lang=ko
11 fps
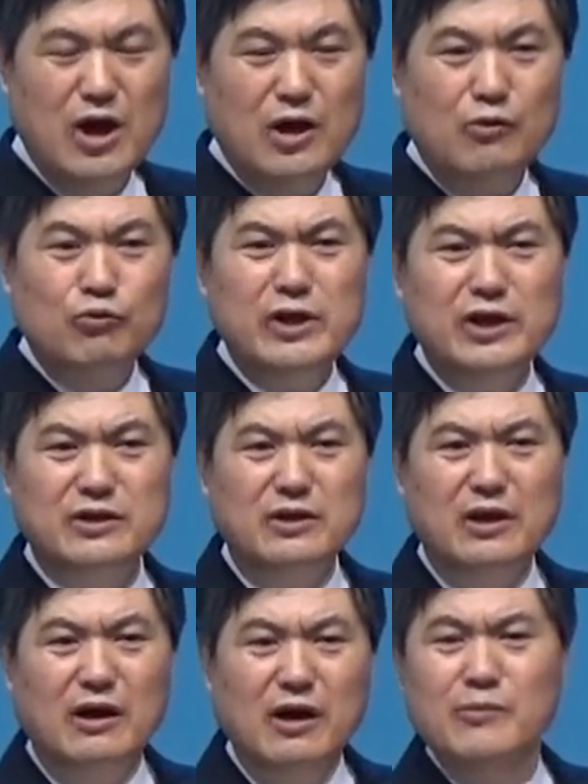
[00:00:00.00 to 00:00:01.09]
우리
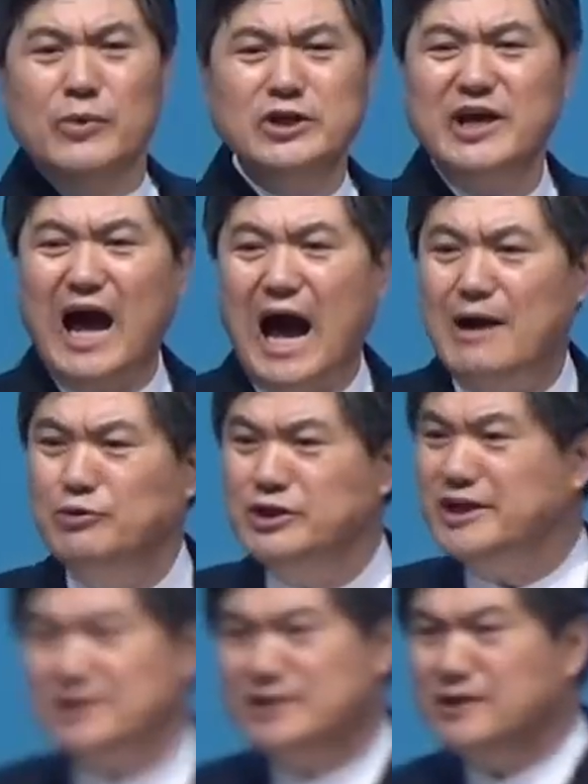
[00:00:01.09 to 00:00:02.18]
어머니가 아버지가
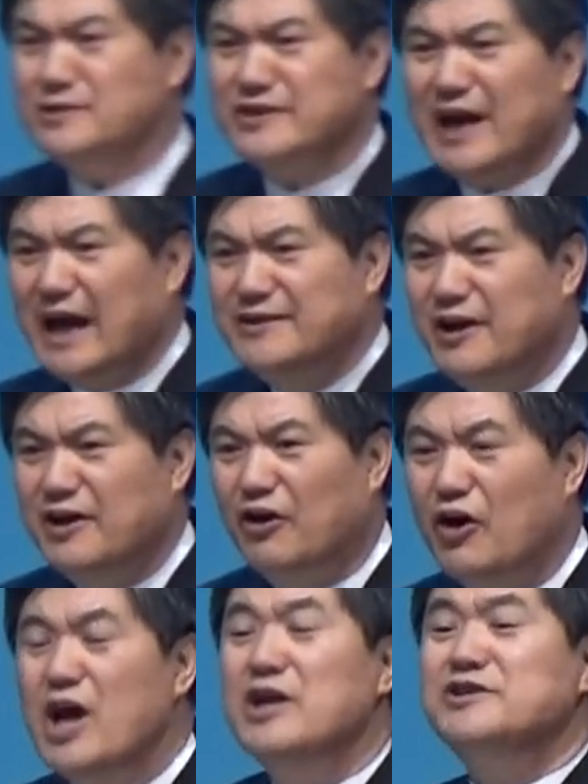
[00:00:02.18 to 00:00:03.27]
싫어서가 아니에요.
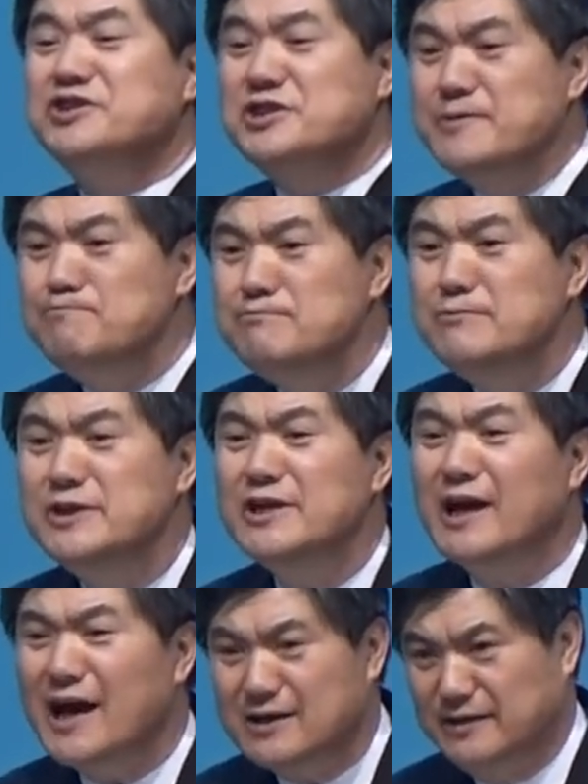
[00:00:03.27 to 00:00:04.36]

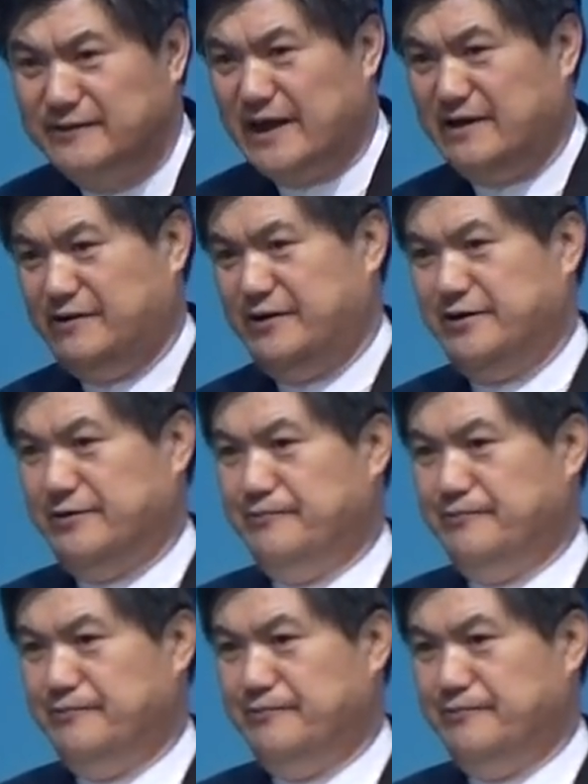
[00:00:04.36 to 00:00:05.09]
심리가 그런다는 거예요.